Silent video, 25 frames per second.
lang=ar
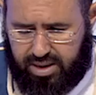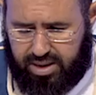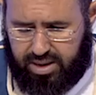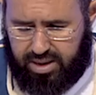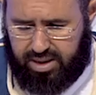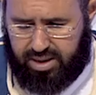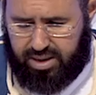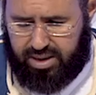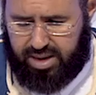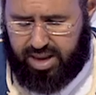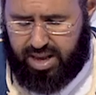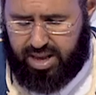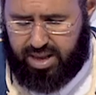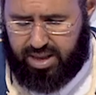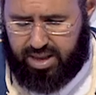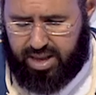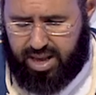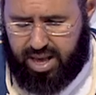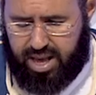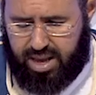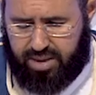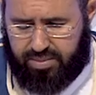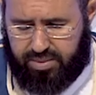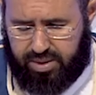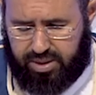الأخ
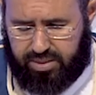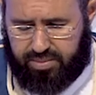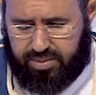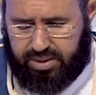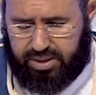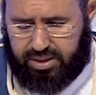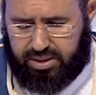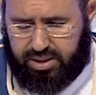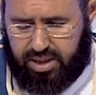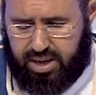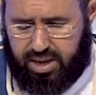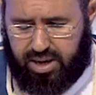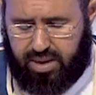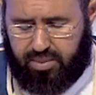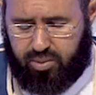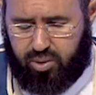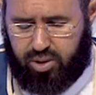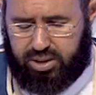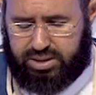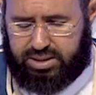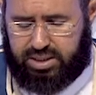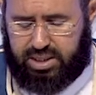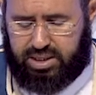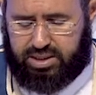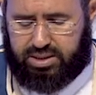أحمد من
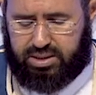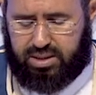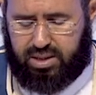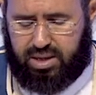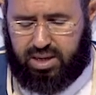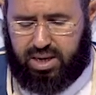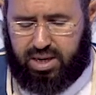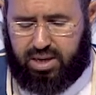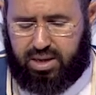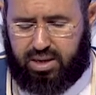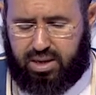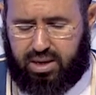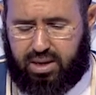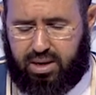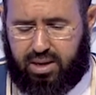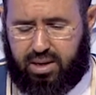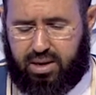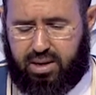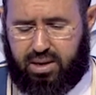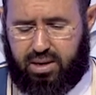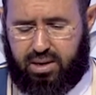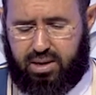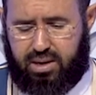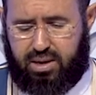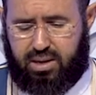طرابلس يسأل عن
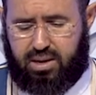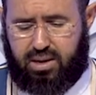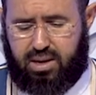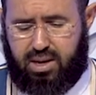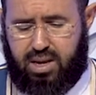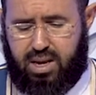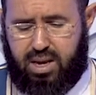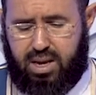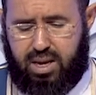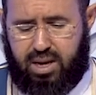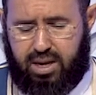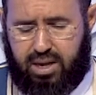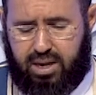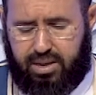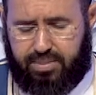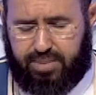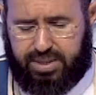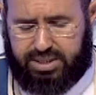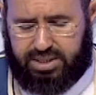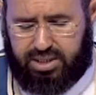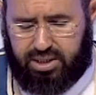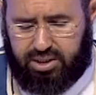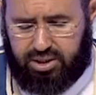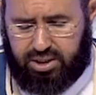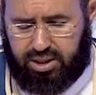
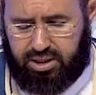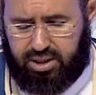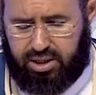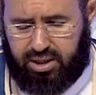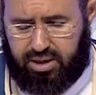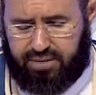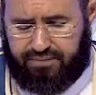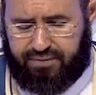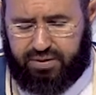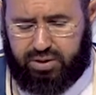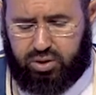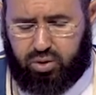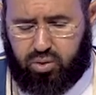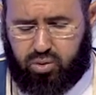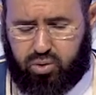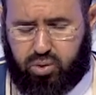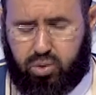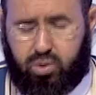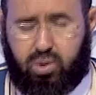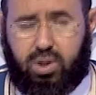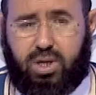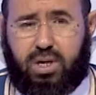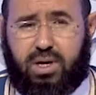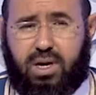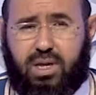المساجين اللي في
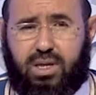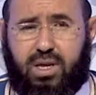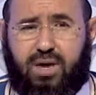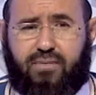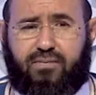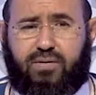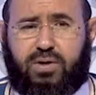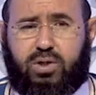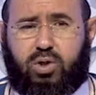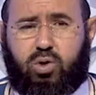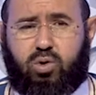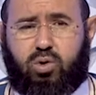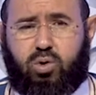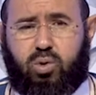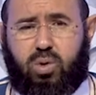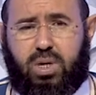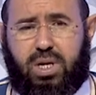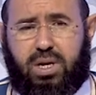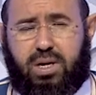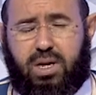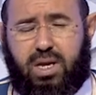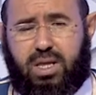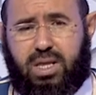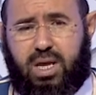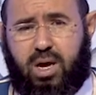سجون الردع في سجون
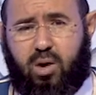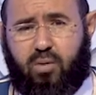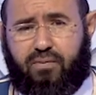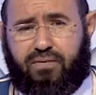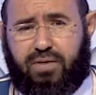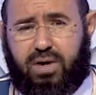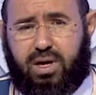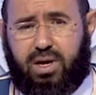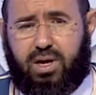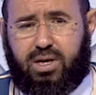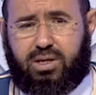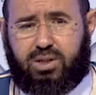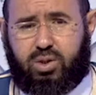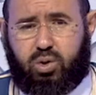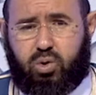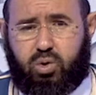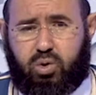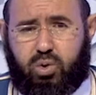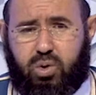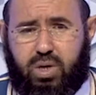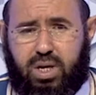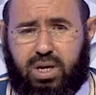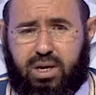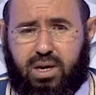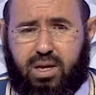الردع وفي غير
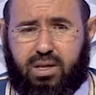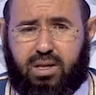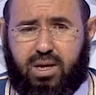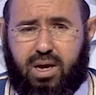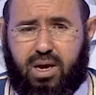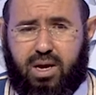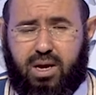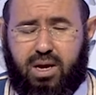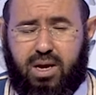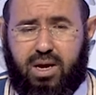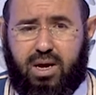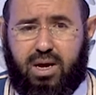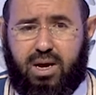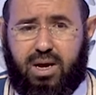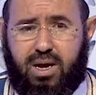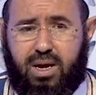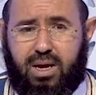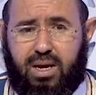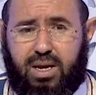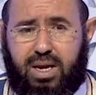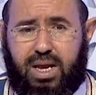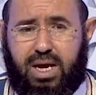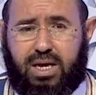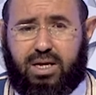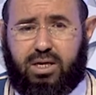سجون الردع
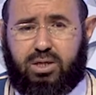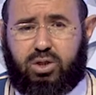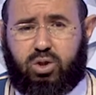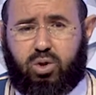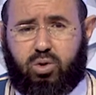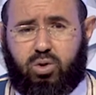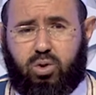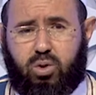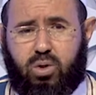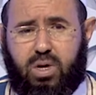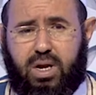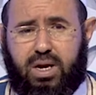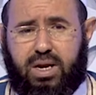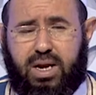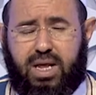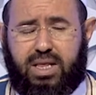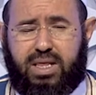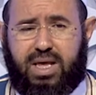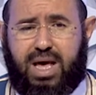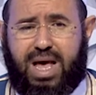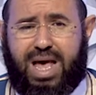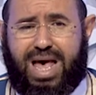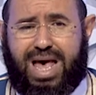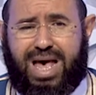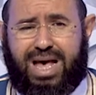لكن سجون
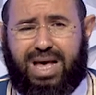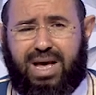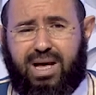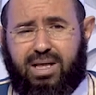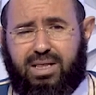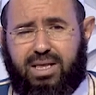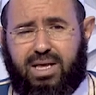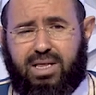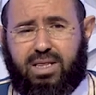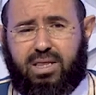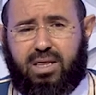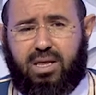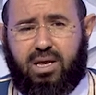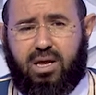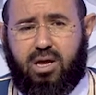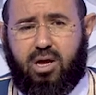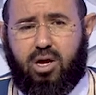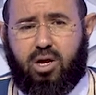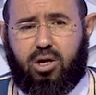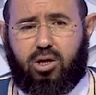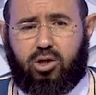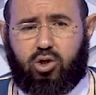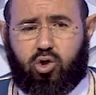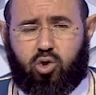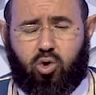الردع أخذت
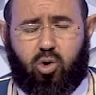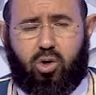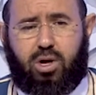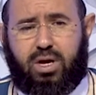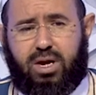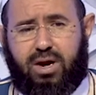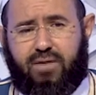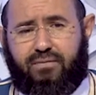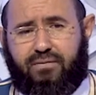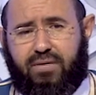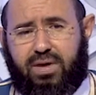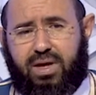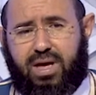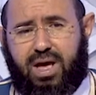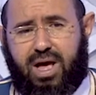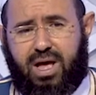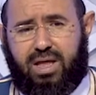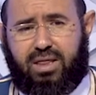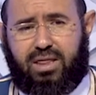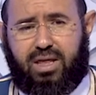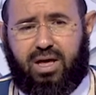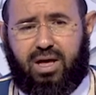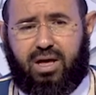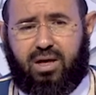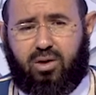شهرة في
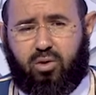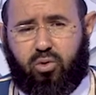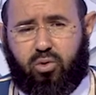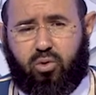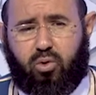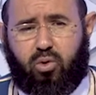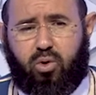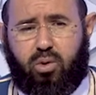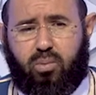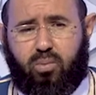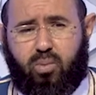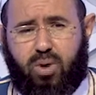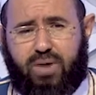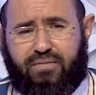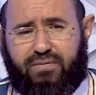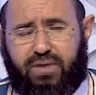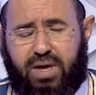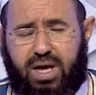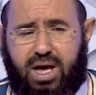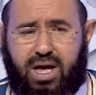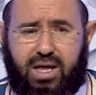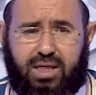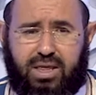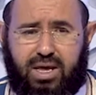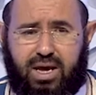هذا الظلم
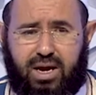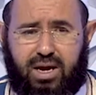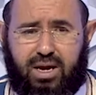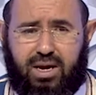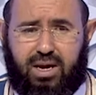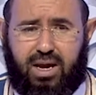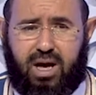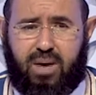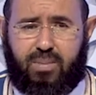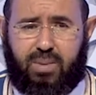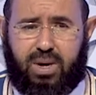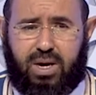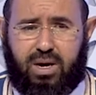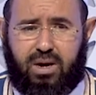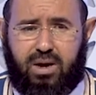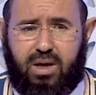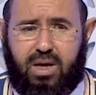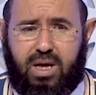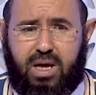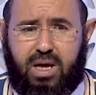وفي هذا الأمر